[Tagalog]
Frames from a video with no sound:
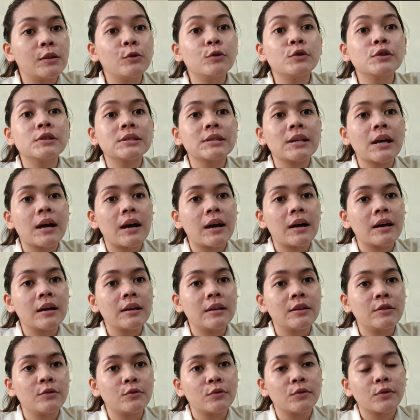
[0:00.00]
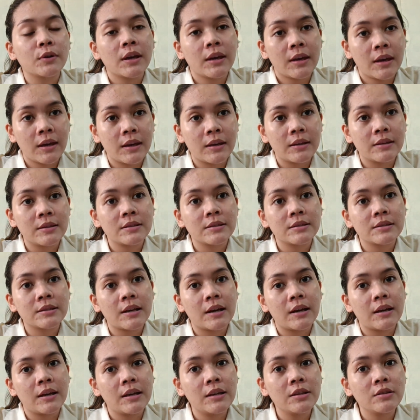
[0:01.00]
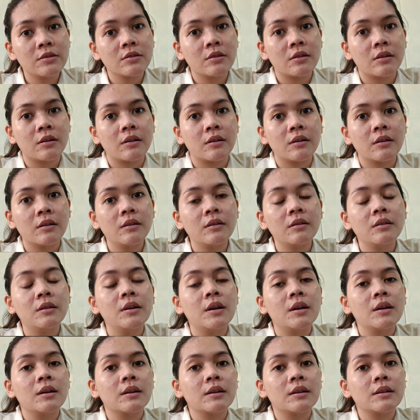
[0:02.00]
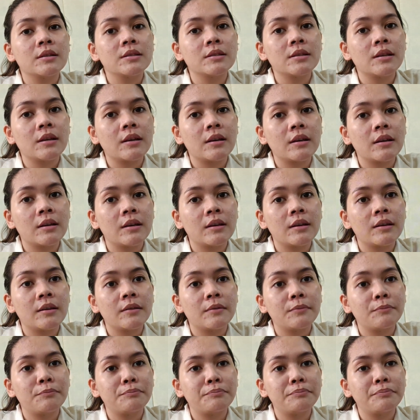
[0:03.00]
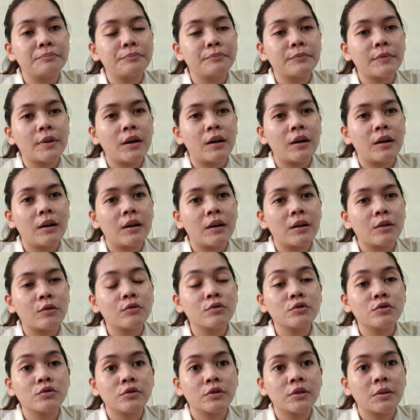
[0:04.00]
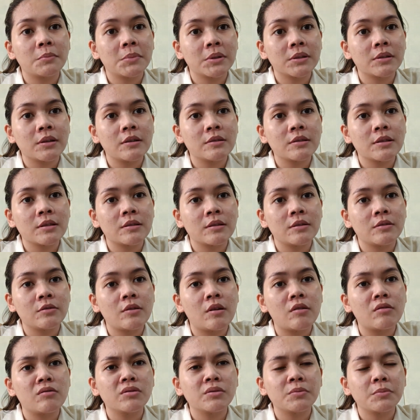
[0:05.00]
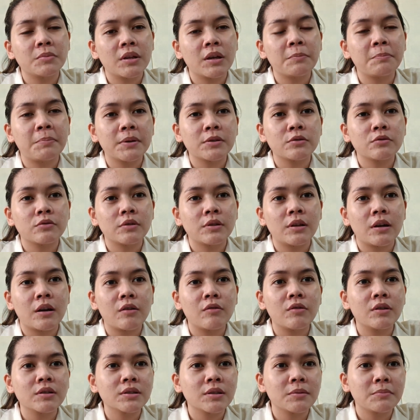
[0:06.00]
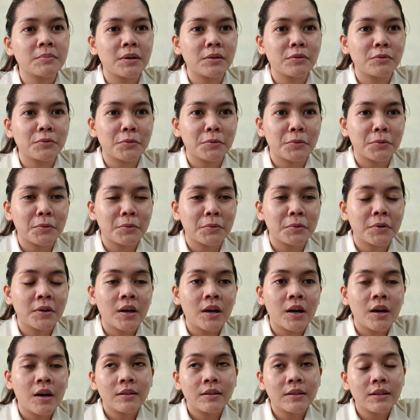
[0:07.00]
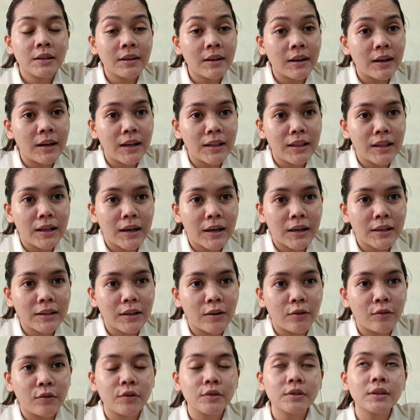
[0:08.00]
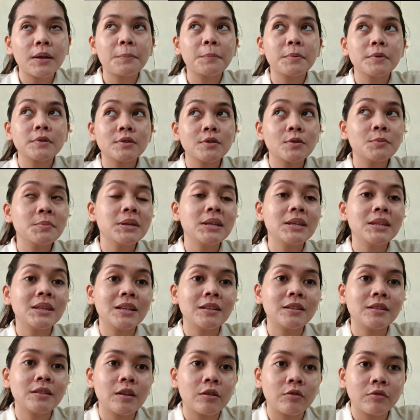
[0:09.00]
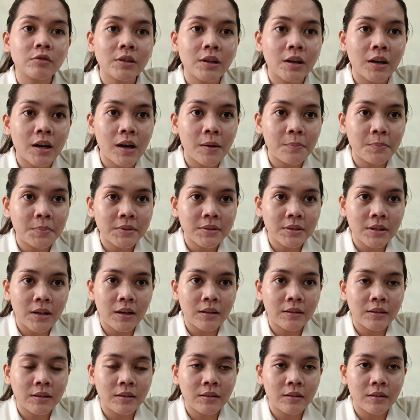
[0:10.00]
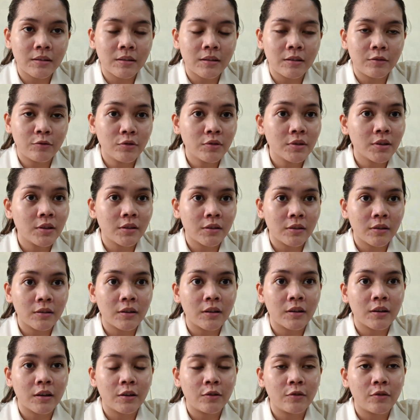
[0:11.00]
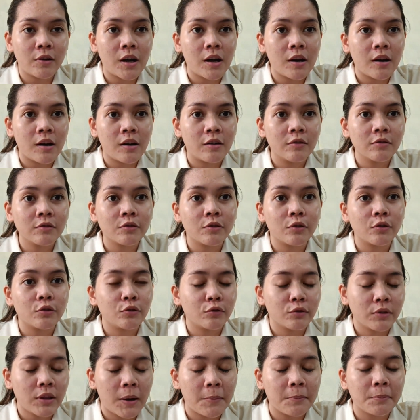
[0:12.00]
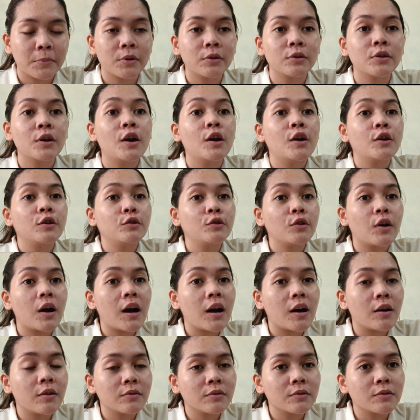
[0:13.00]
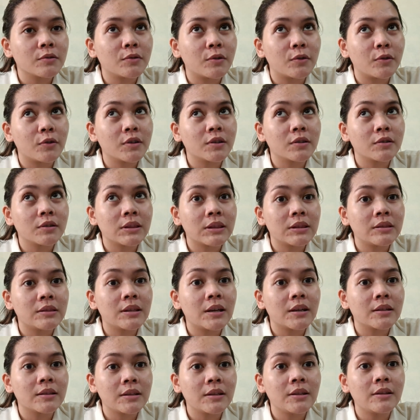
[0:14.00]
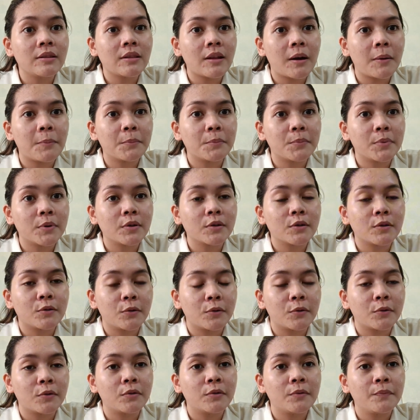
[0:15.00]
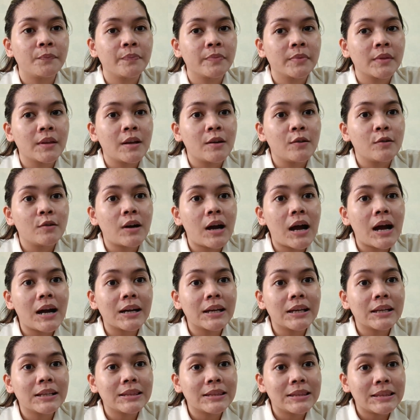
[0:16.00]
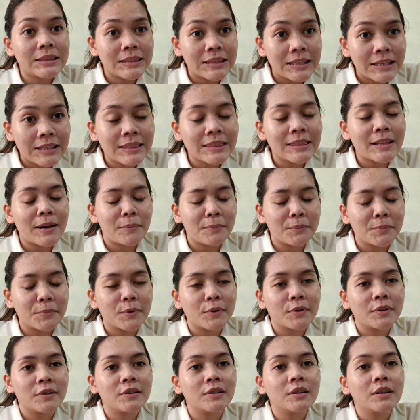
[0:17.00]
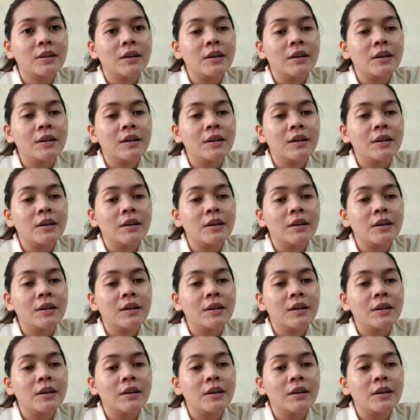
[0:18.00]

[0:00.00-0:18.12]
dun sa inyong head sa HR. Kasi, uh, kung sure naman kayo sa tinyo, ako, nagpa-sure lang ako kasi medyo nag-aalangan ako. Tapos, humingi na din ako ng copy sa kanila na yun na nalalagay yung account ko yung number yung account ko or the TIN number ko. Yung aking TIN number.